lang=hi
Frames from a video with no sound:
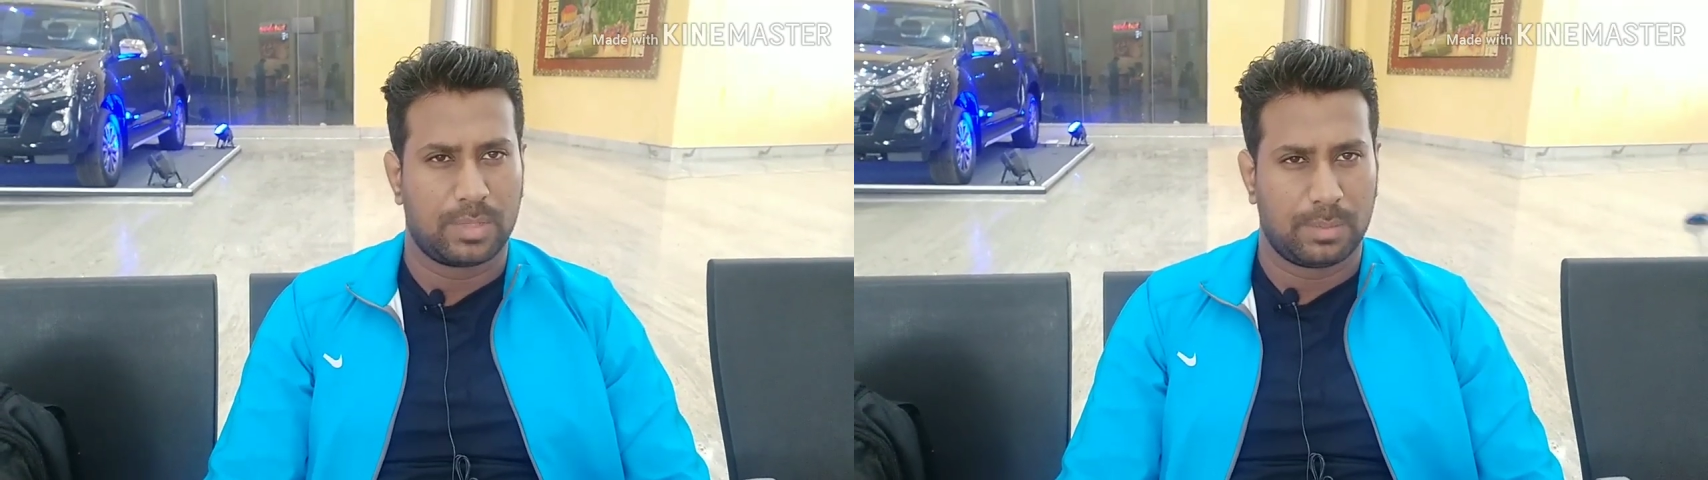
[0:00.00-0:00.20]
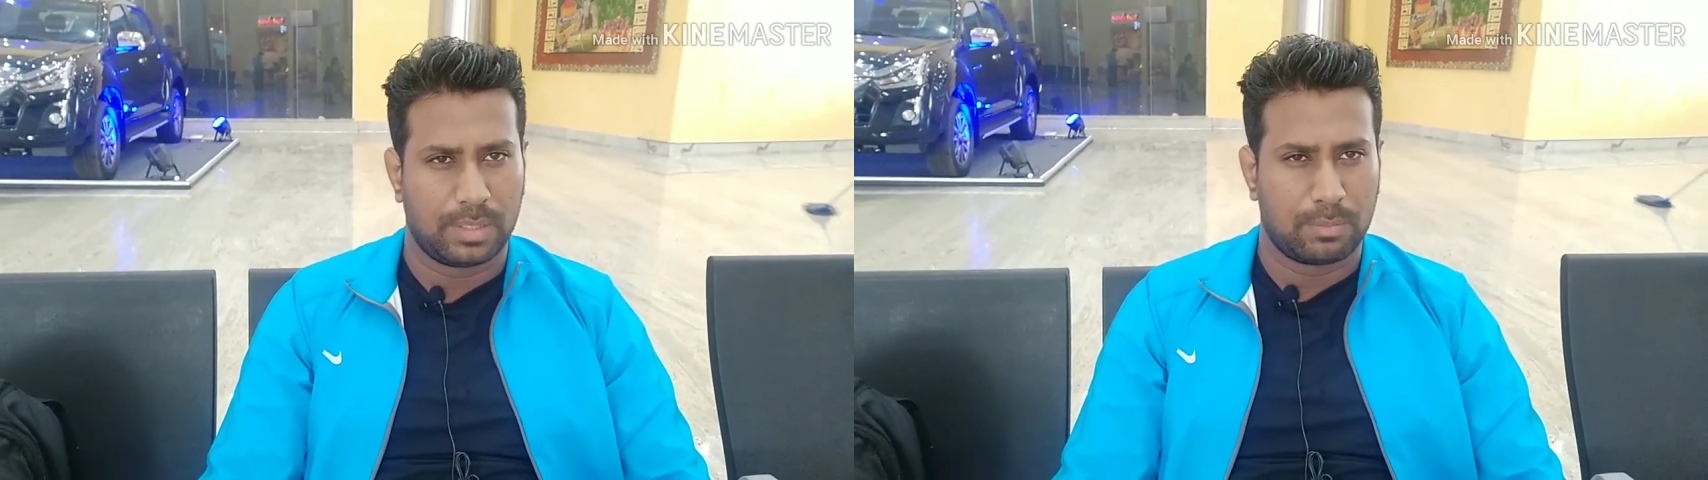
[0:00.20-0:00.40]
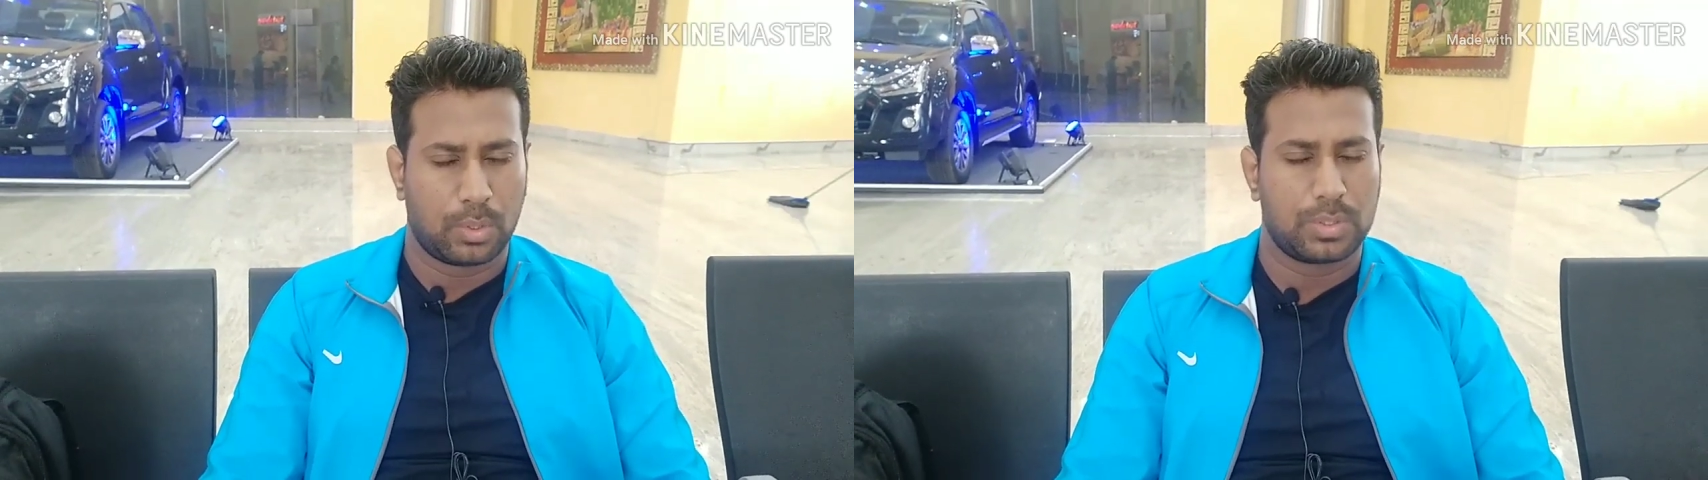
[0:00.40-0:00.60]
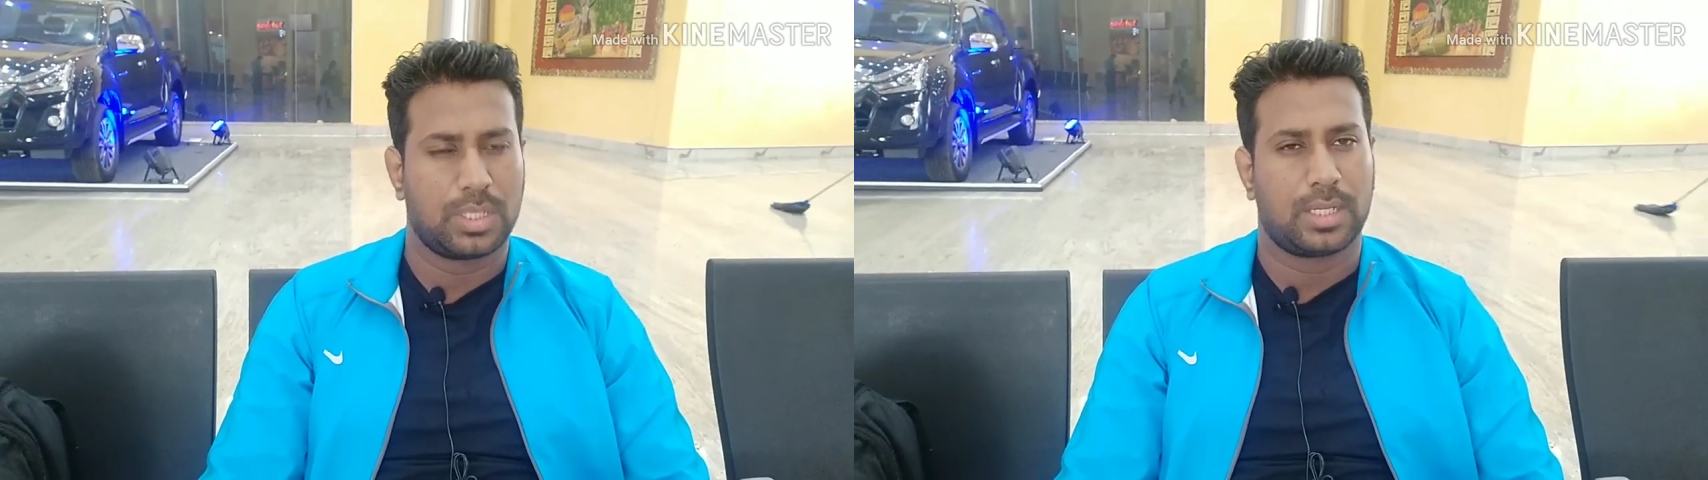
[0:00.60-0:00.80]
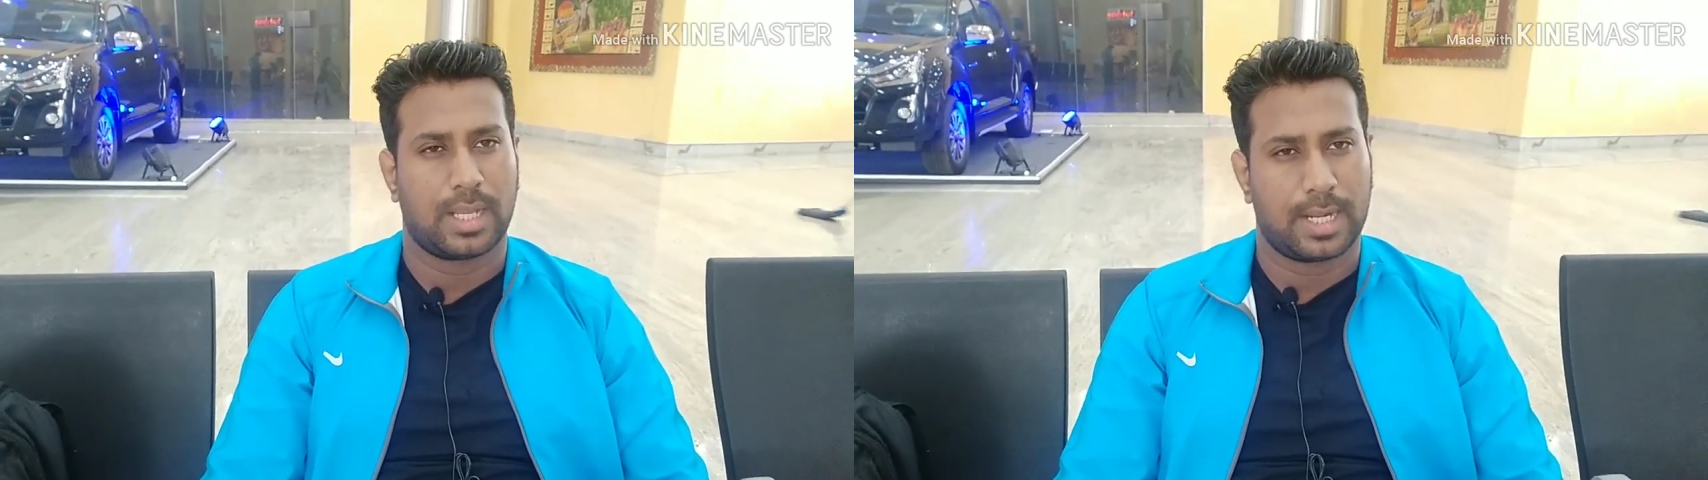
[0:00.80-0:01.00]
प्रीमियम बहुत
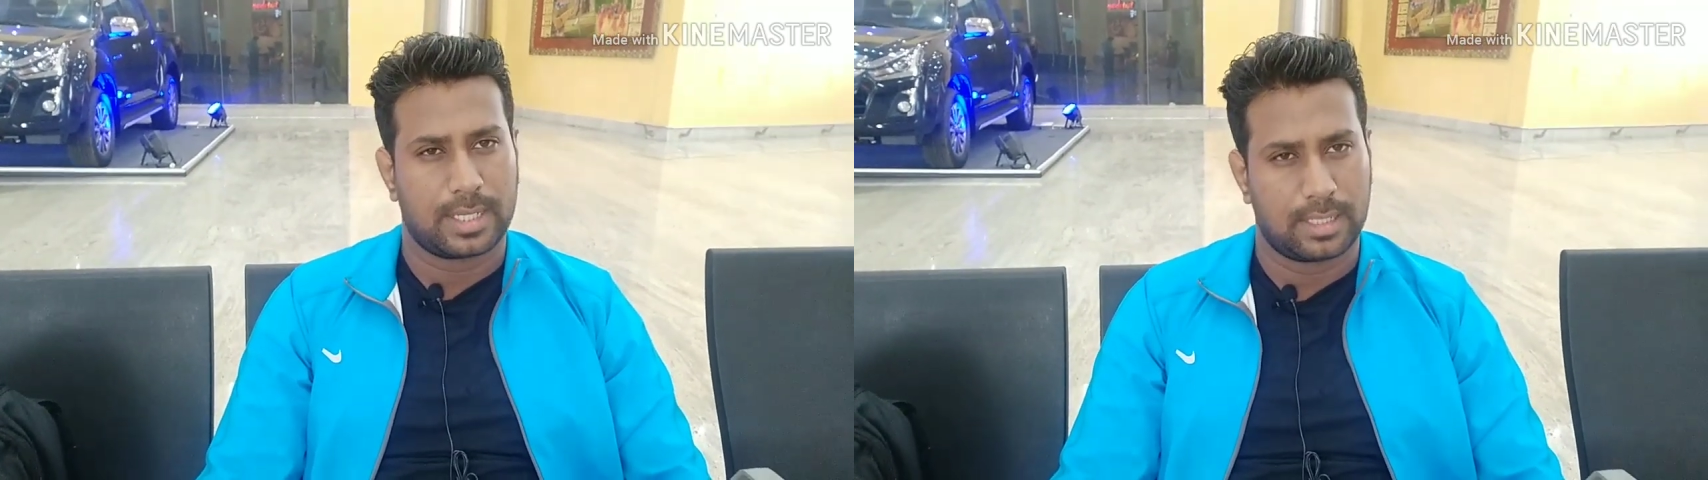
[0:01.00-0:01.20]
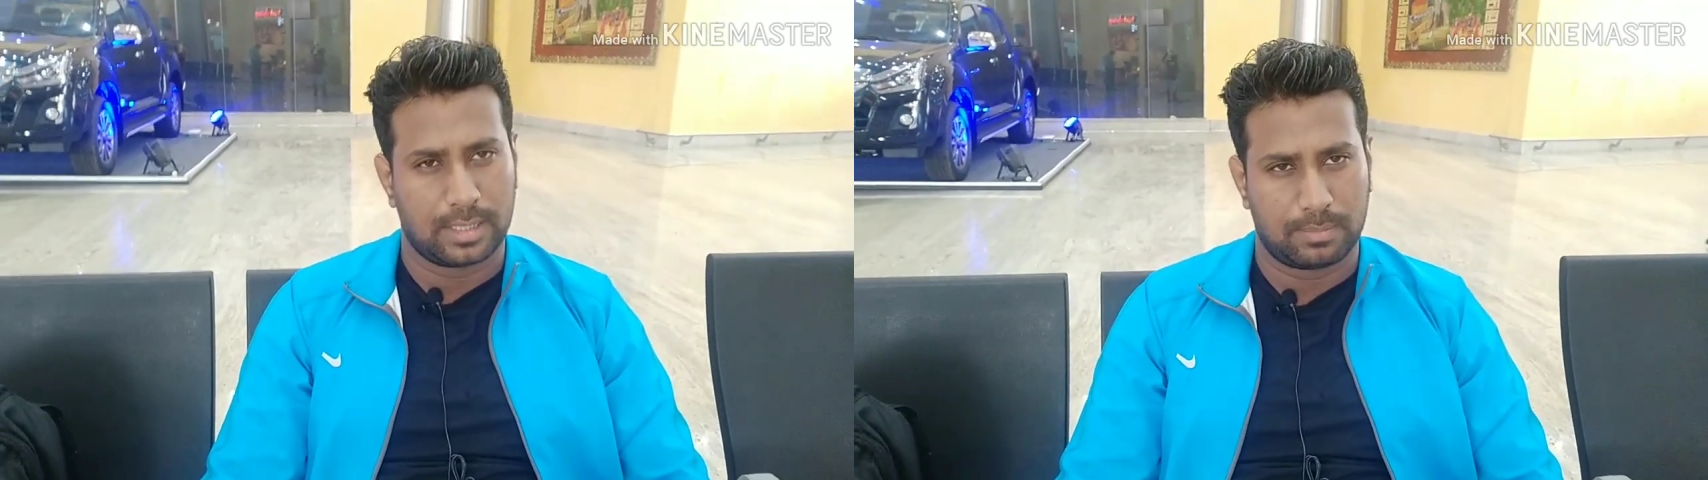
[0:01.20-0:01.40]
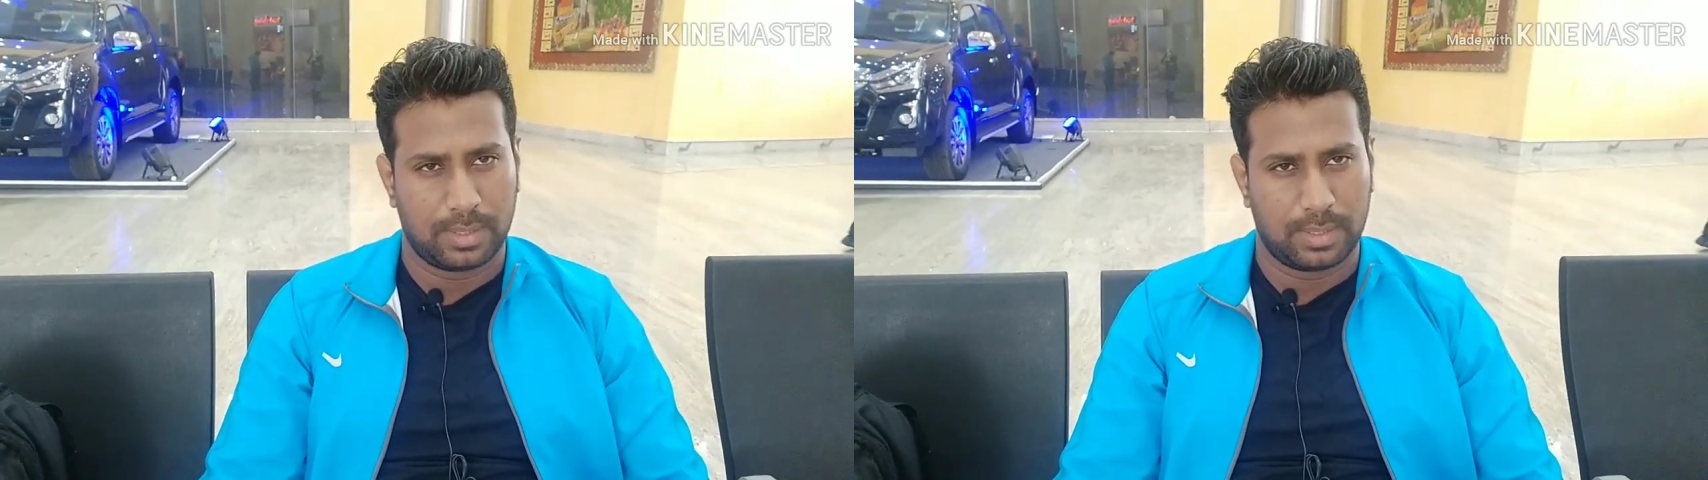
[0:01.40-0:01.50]
सारे कार्ड अलग